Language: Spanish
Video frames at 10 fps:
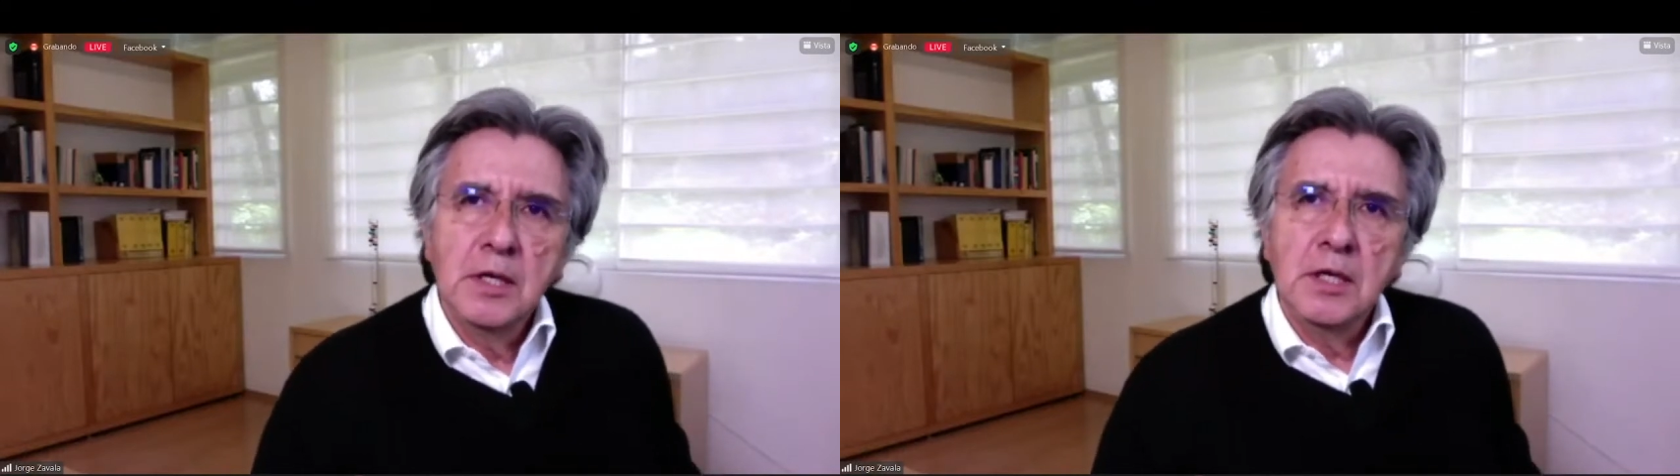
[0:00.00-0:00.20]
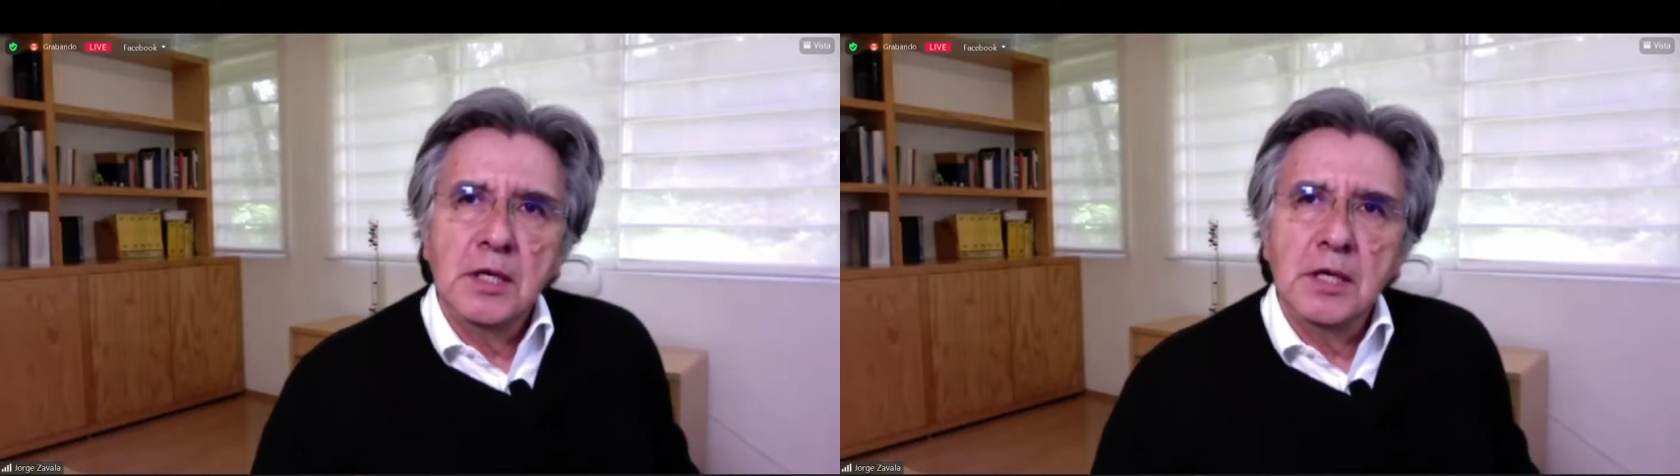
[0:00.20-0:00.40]

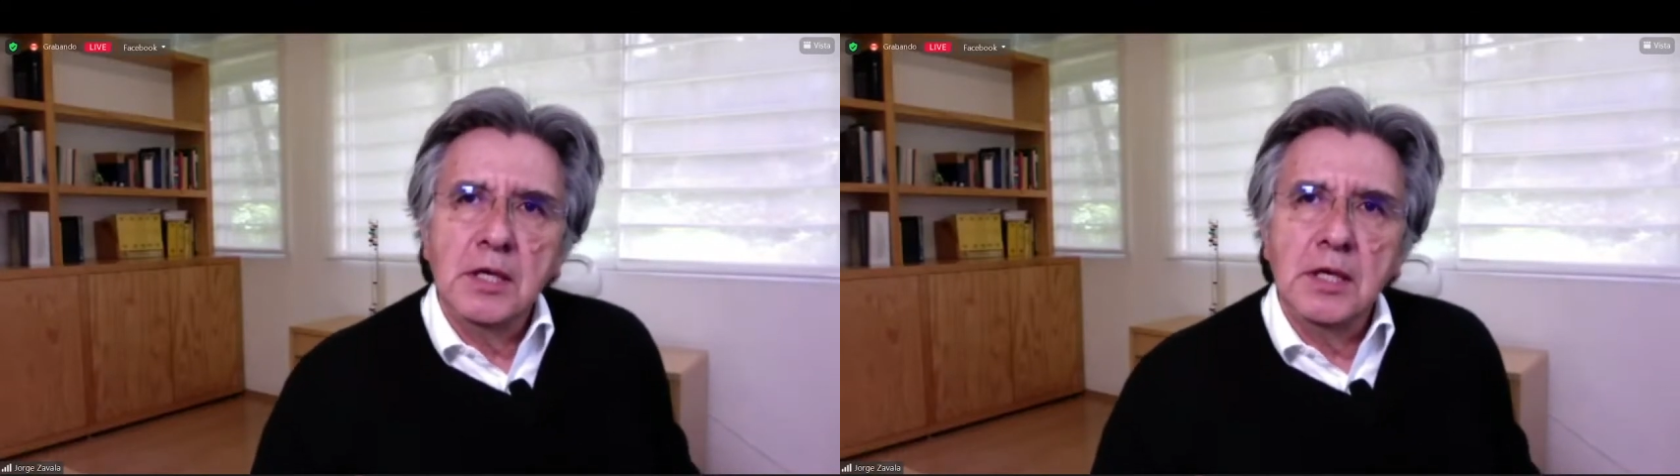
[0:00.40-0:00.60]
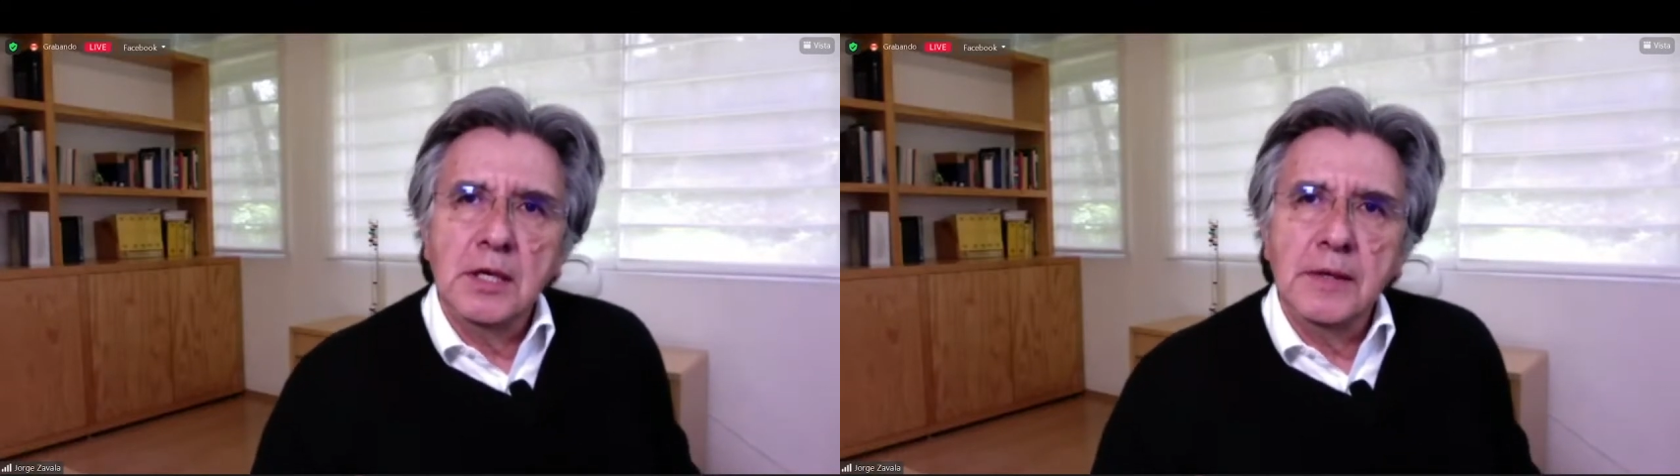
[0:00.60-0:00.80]

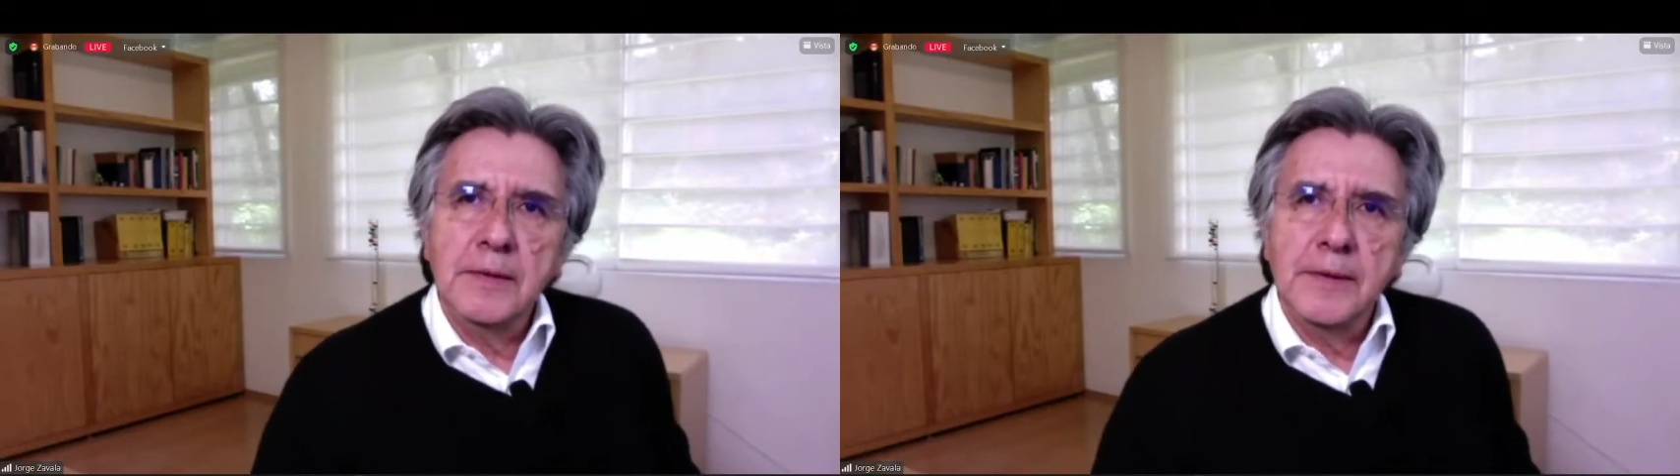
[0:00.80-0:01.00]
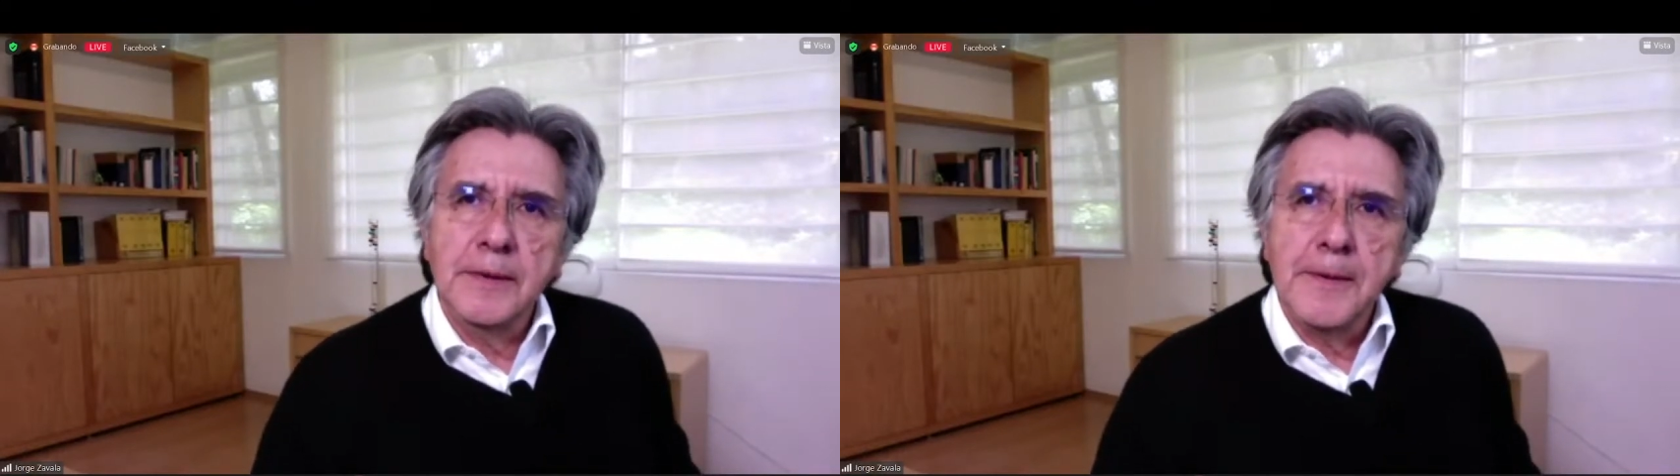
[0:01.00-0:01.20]
y
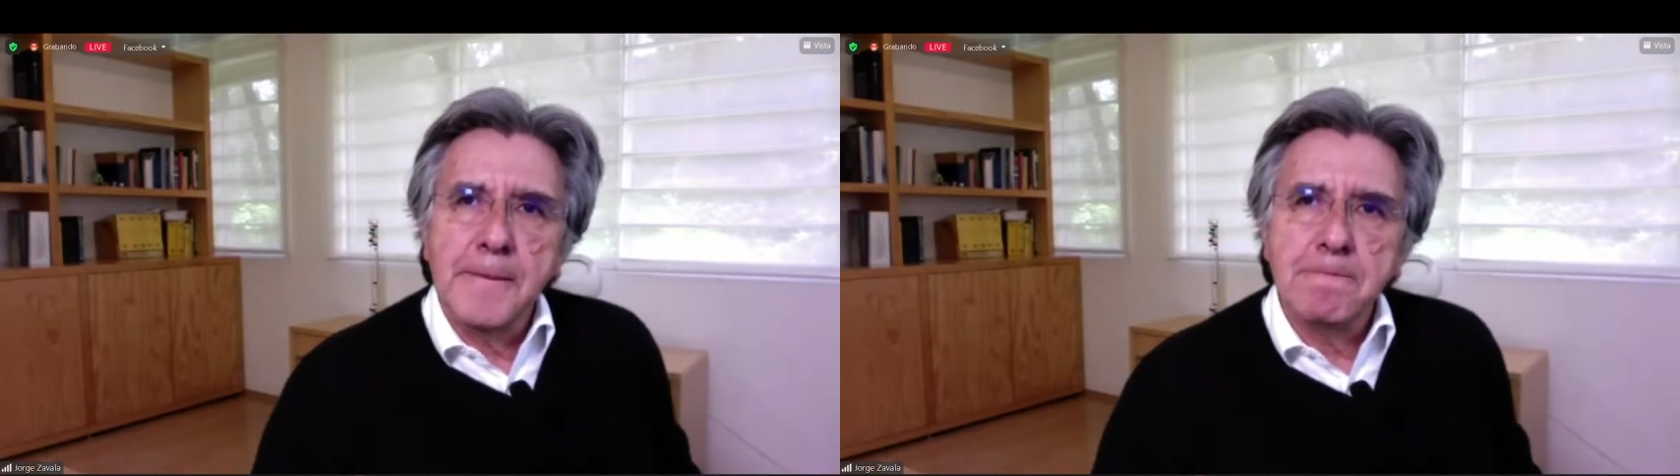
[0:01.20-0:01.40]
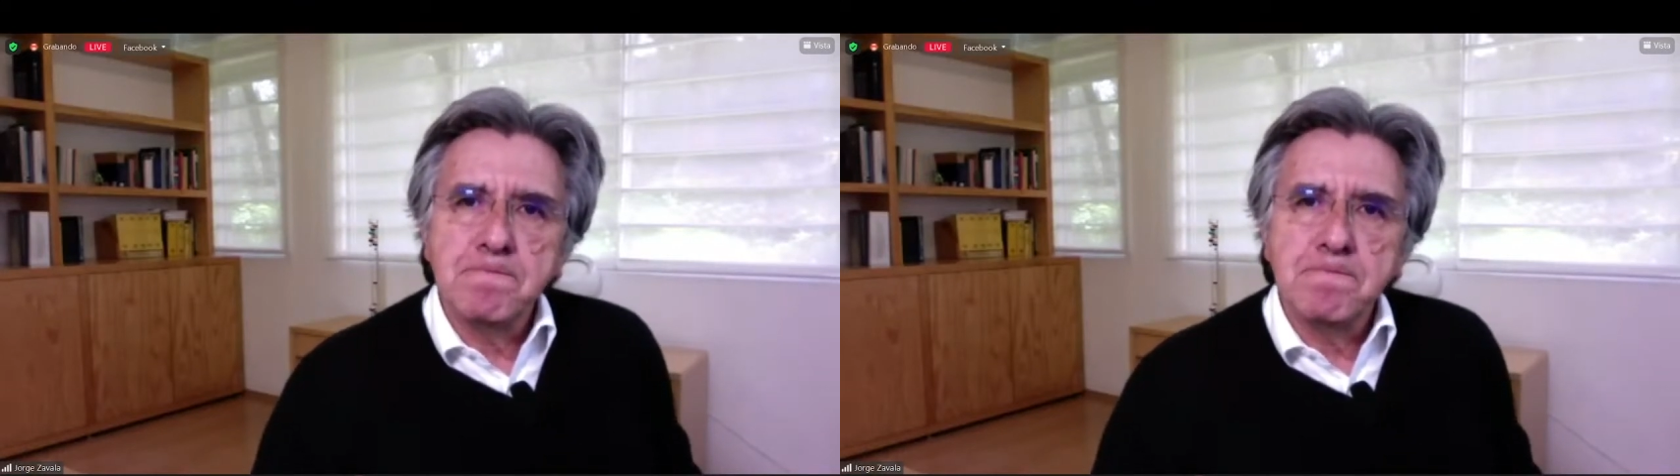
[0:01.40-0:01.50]
eh,